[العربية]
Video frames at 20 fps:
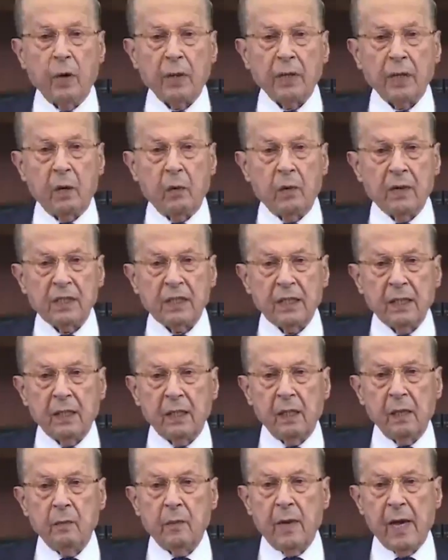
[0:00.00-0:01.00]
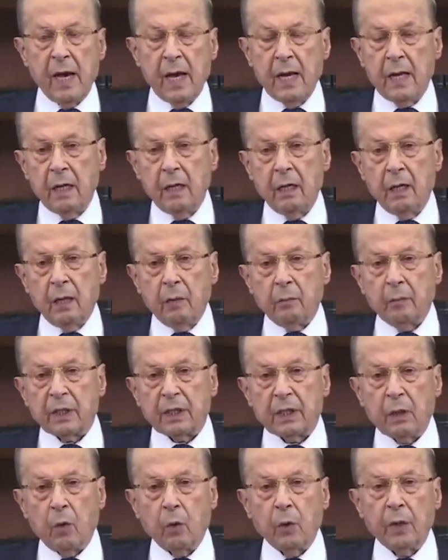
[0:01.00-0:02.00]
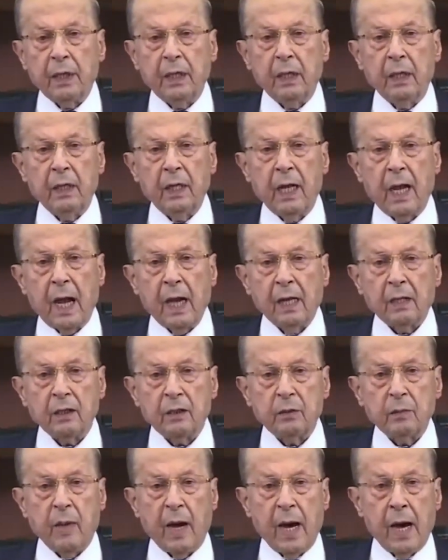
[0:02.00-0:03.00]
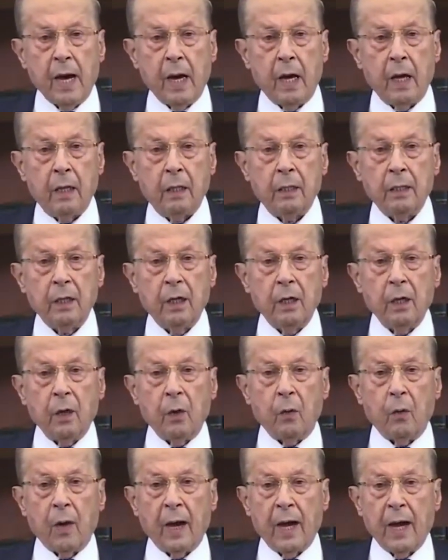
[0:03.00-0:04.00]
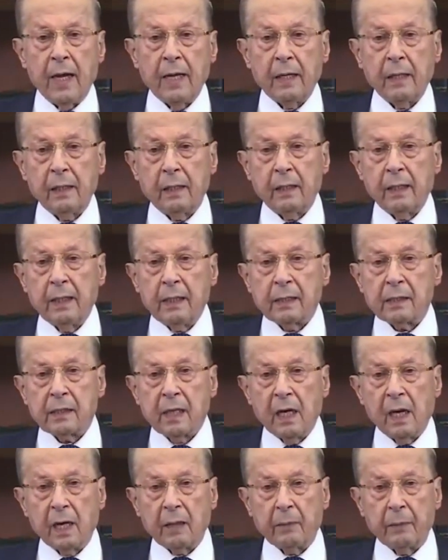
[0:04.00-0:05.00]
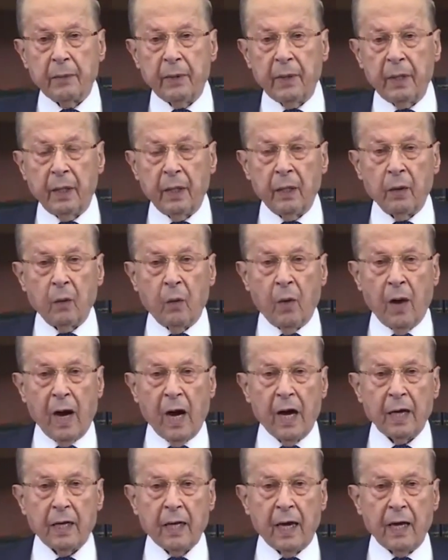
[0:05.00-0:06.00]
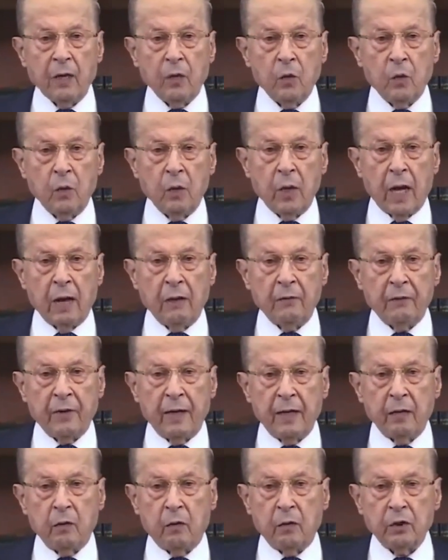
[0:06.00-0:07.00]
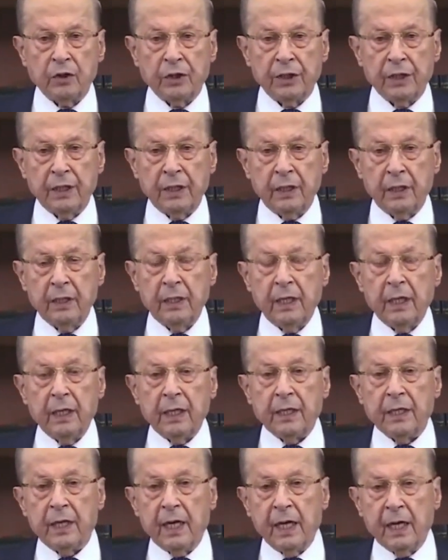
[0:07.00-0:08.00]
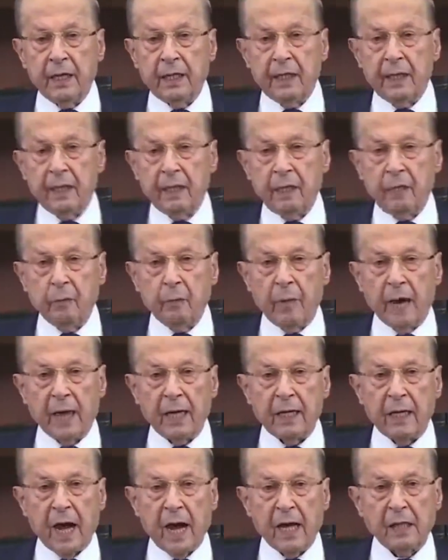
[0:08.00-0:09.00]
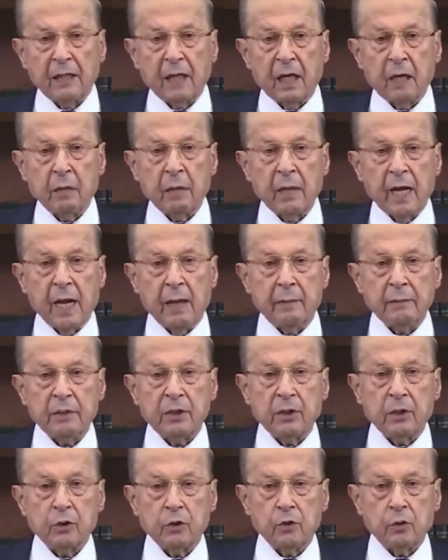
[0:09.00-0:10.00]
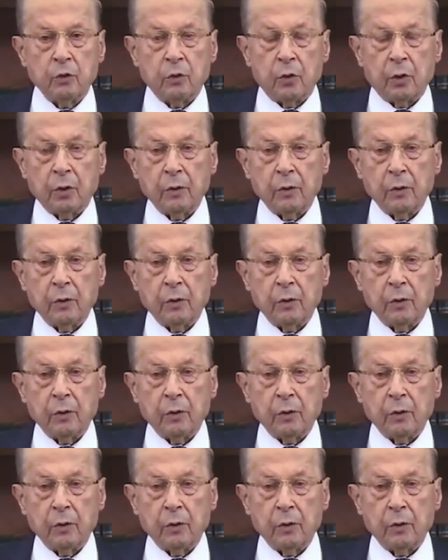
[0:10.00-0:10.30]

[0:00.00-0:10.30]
وزير المال بتوقيع العقد معها وهيك صار ب 1 أيلول 2020 يعني بعد أكثر من خمسة أشهر